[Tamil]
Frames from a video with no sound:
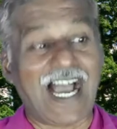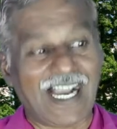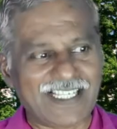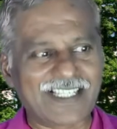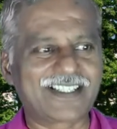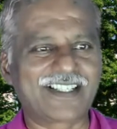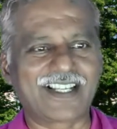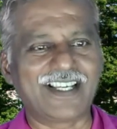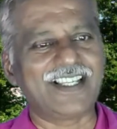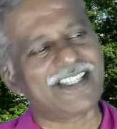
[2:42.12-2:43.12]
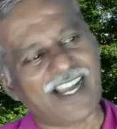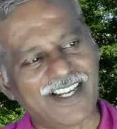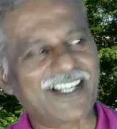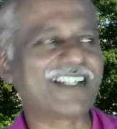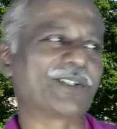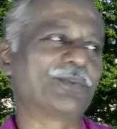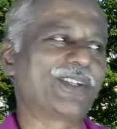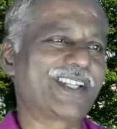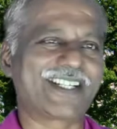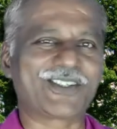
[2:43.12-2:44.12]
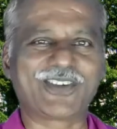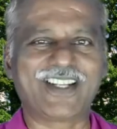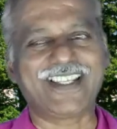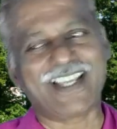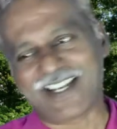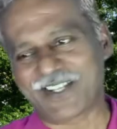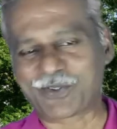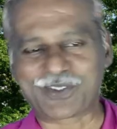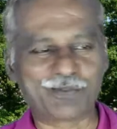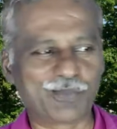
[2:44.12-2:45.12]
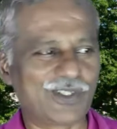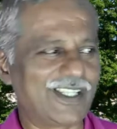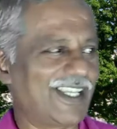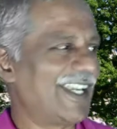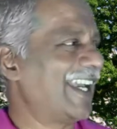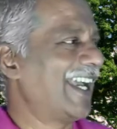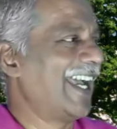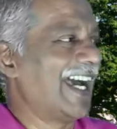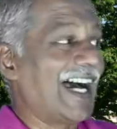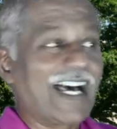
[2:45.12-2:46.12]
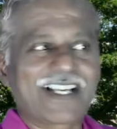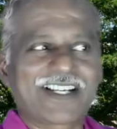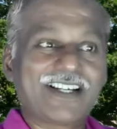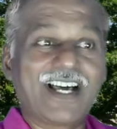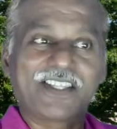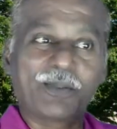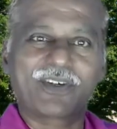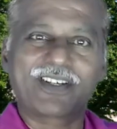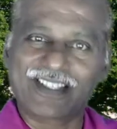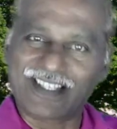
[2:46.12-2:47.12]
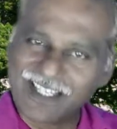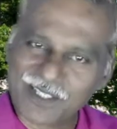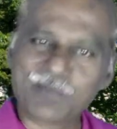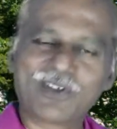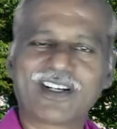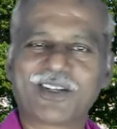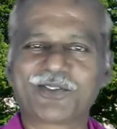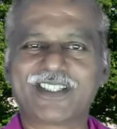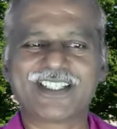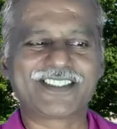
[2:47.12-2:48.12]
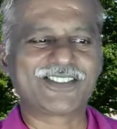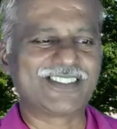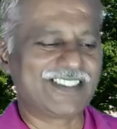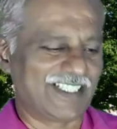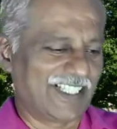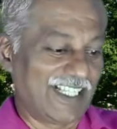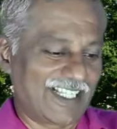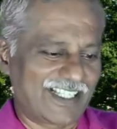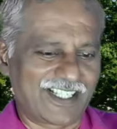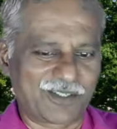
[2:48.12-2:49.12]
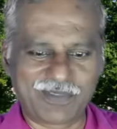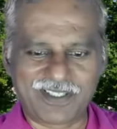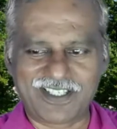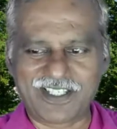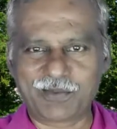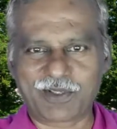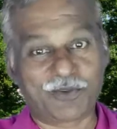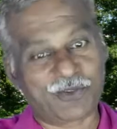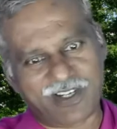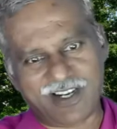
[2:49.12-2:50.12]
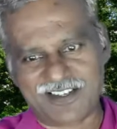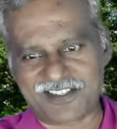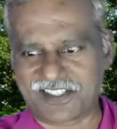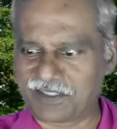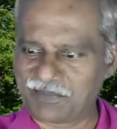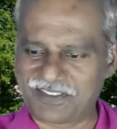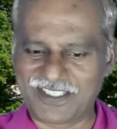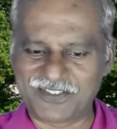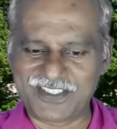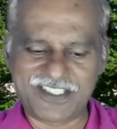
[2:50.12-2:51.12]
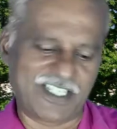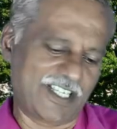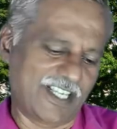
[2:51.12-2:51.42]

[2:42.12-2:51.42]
அங்கே இருக்கிற யானைகள்கிட்ட போய் கேட்டவுடனே யானை கூட்டம் போய் அந்த பக்கம் அந்த கரும்புகள்லாம் கொஞ்சம் எடுத்துகிட்டு வந்து கரும்பை ரெண்டு பக்கமும் ஒரு நாலஞ்சு கரும்பு சேர்த்து வச்சு